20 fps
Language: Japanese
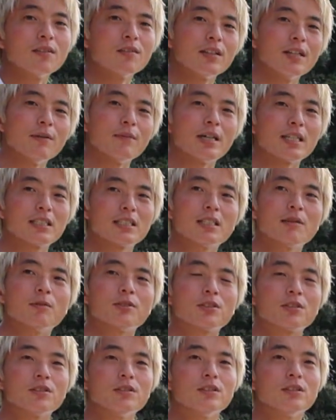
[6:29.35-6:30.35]
なので、まあ明日
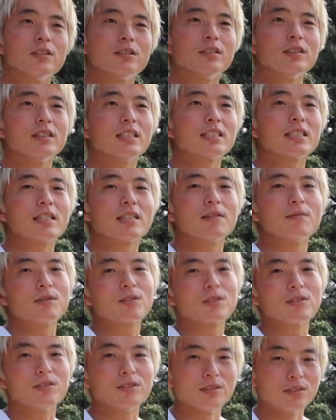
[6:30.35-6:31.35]
もスクール、明後日も
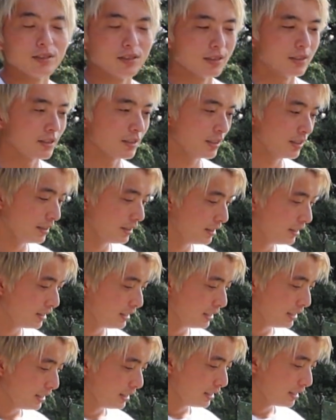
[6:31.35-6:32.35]
スクール
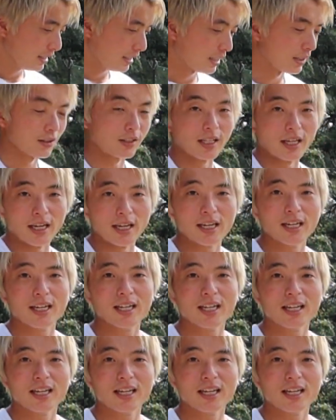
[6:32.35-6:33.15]
なので、